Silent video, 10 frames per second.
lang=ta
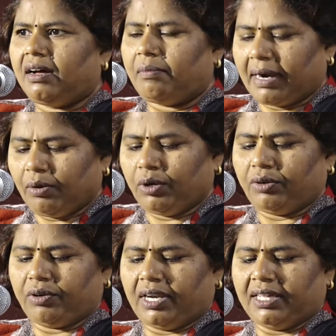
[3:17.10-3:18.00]
மன
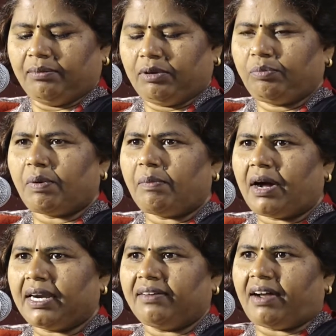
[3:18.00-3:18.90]
உணர்வுகளை
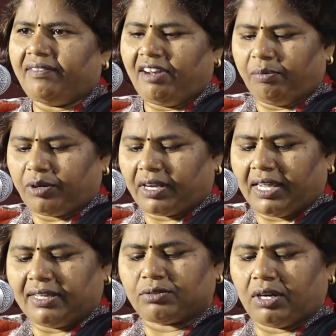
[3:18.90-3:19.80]
நுட்பமான வாழ்வியல்
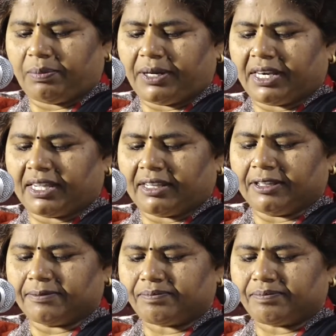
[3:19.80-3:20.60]
முறைகளை சொல்லப்பட்டிருக்கிறது